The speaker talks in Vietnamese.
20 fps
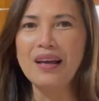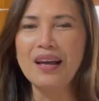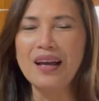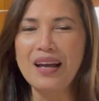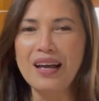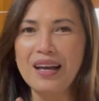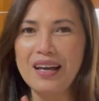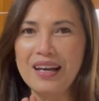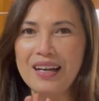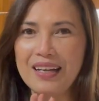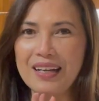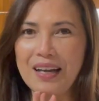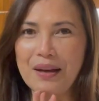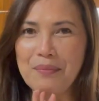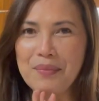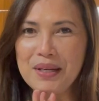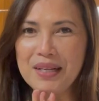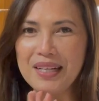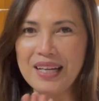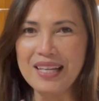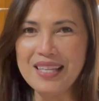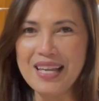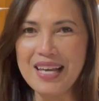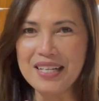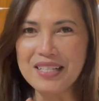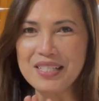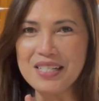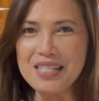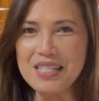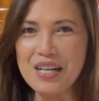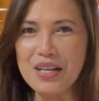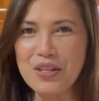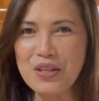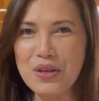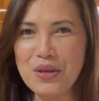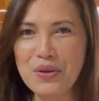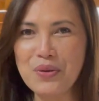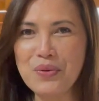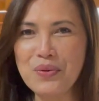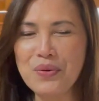à, cảm ơn cả nhà rất là
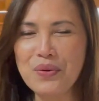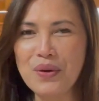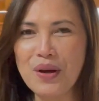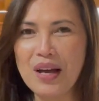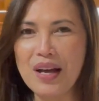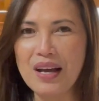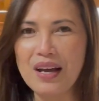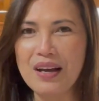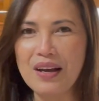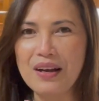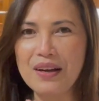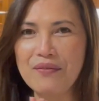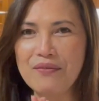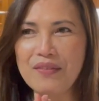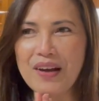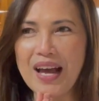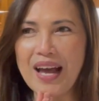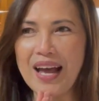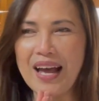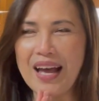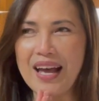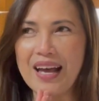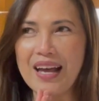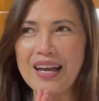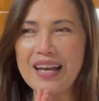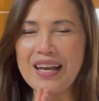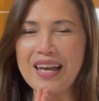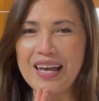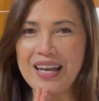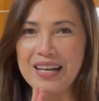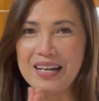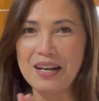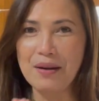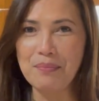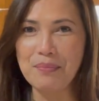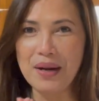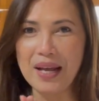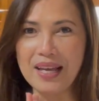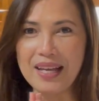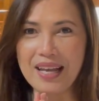nhiều à, và hẹn gặp
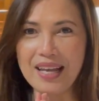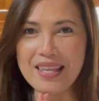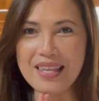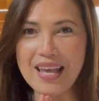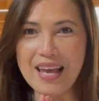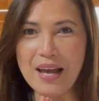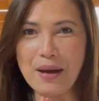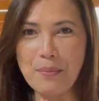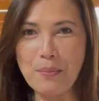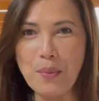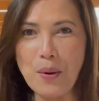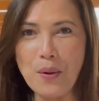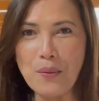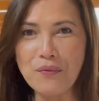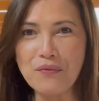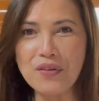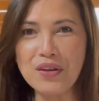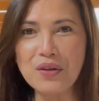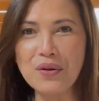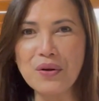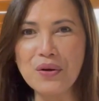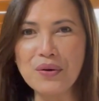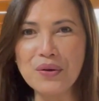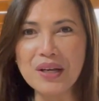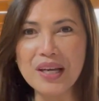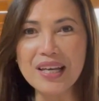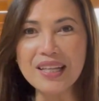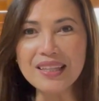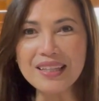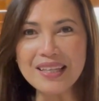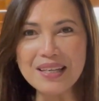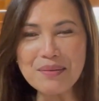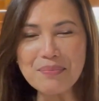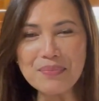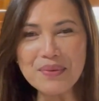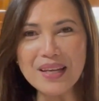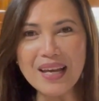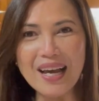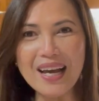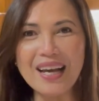lại cả nhà một video kế tiếp
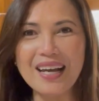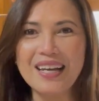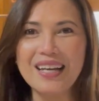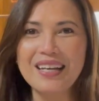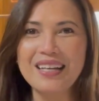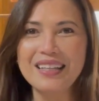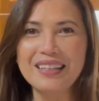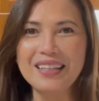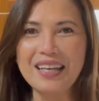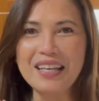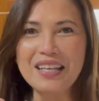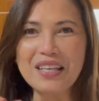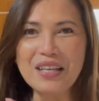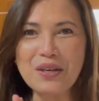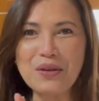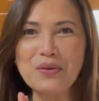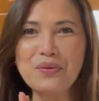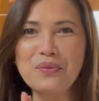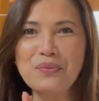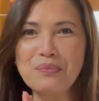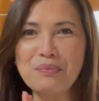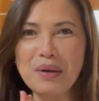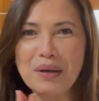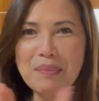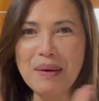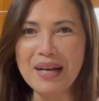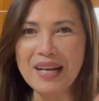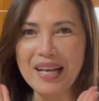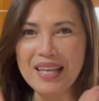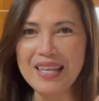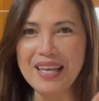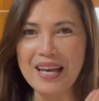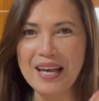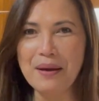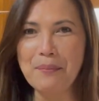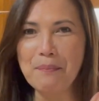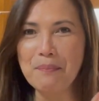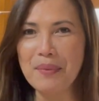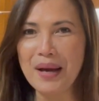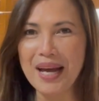nha thank you bye bye cả nhà
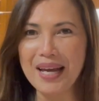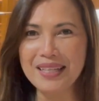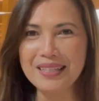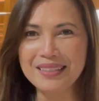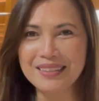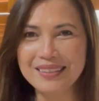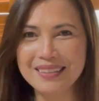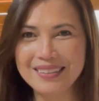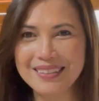bye